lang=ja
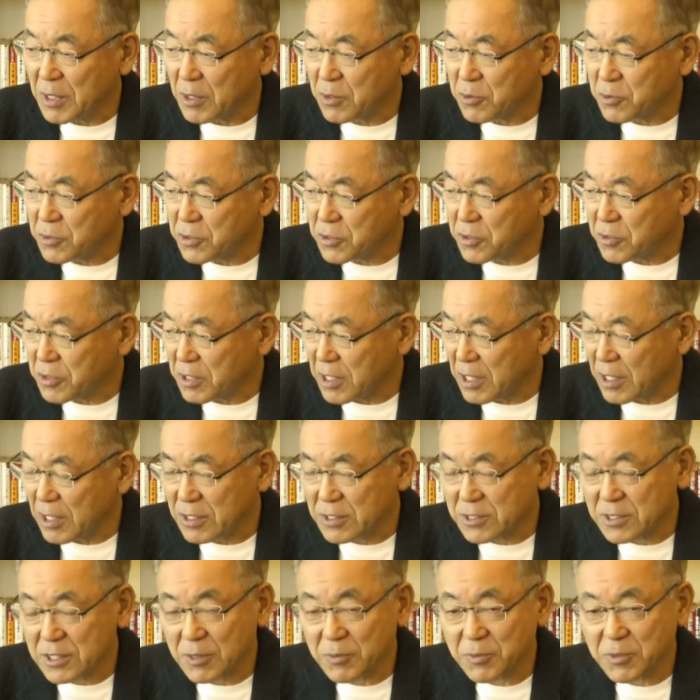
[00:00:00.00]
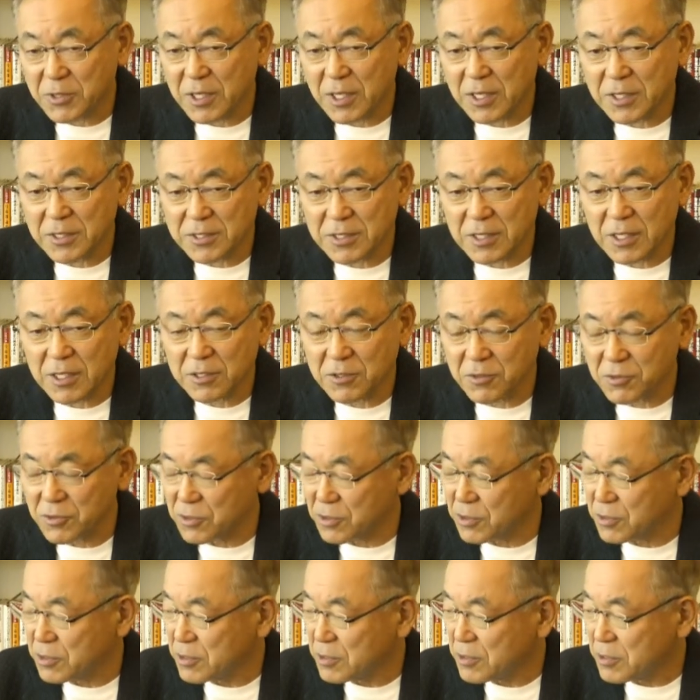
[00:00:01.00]
このようなサプライサイド
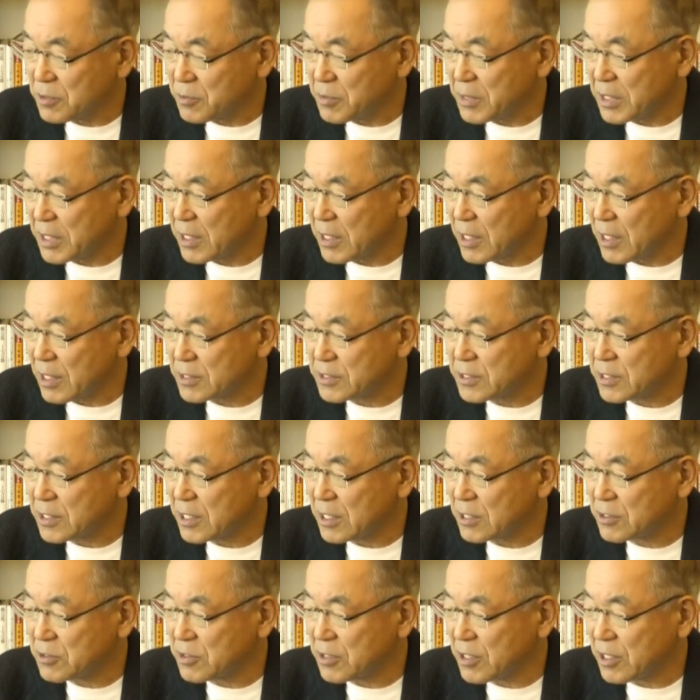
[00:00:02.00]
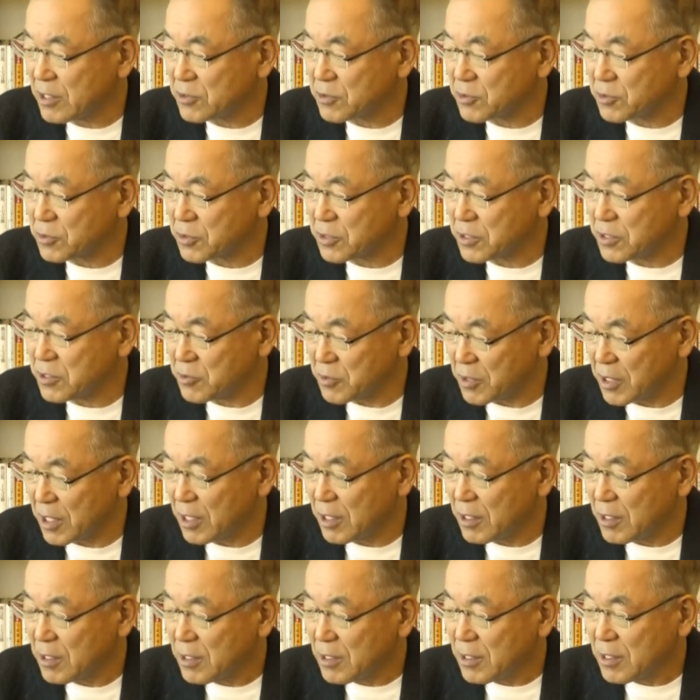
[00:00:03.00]
の制約があるときに
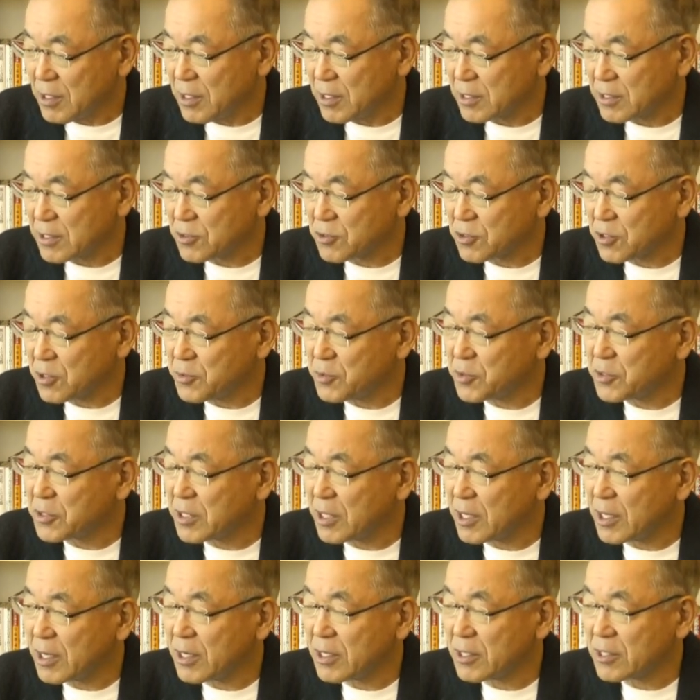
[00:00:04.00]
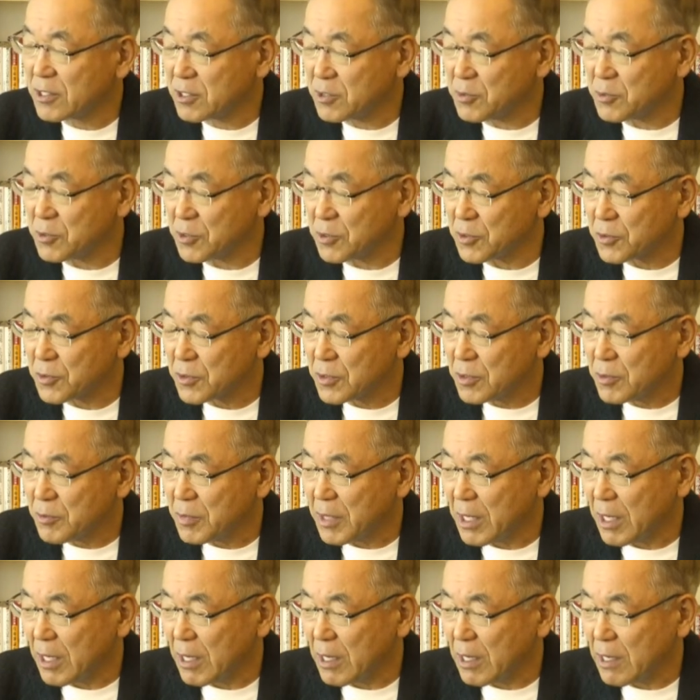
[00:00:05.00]
は、たとえ物価が上がっても
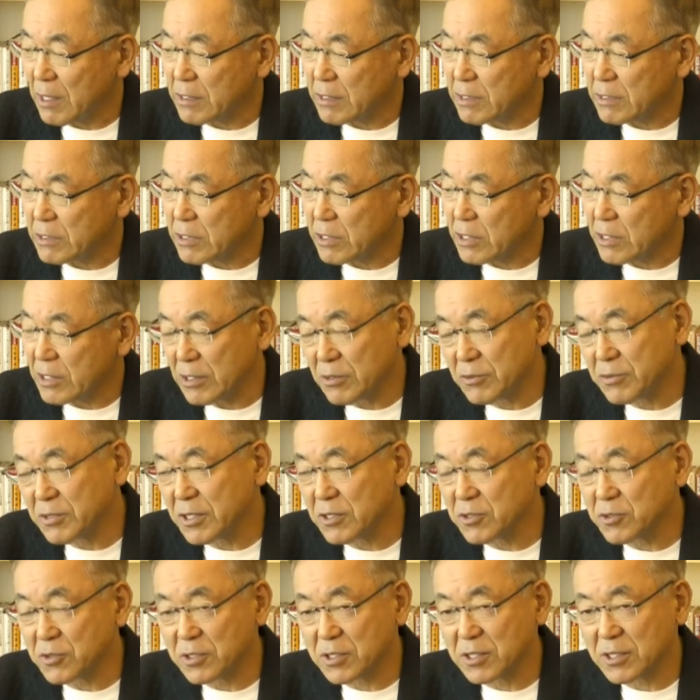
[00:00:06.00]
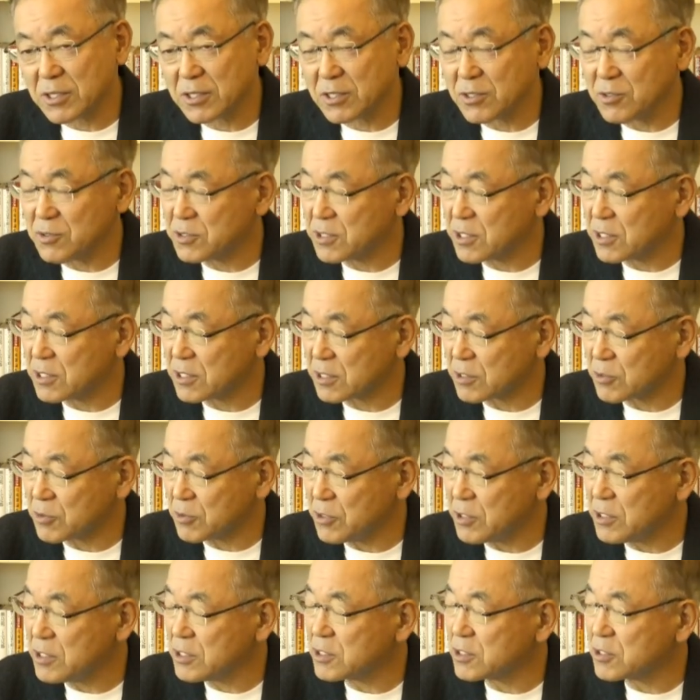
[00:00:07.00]
フレンドリーな金融政策
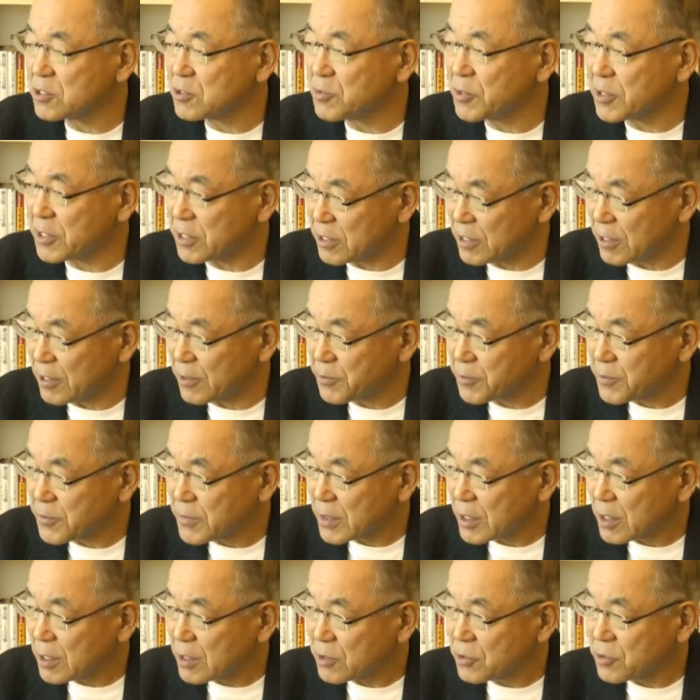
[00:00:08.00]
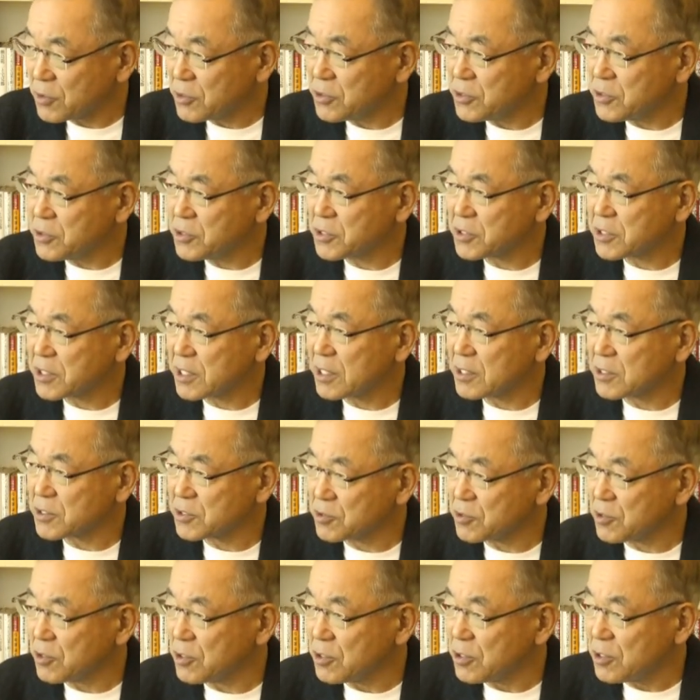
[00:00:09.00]
を維持するべきだという
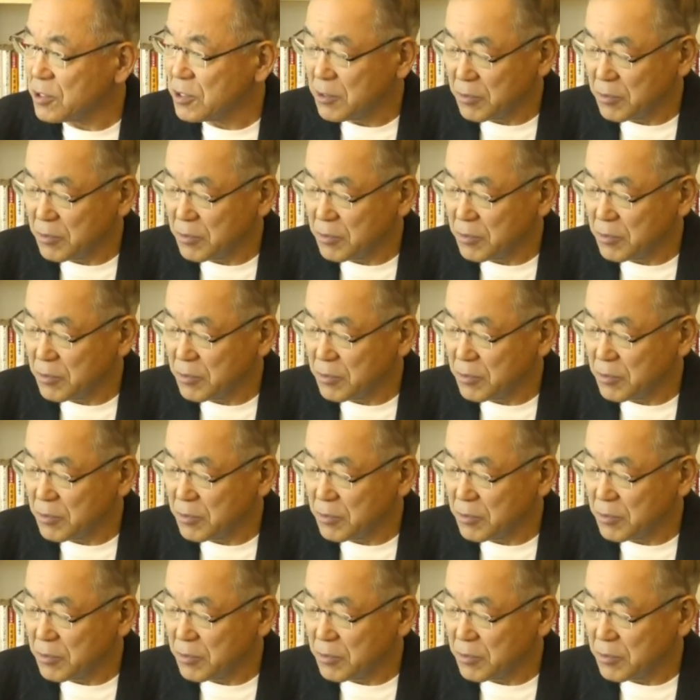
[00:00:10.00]
スタンスを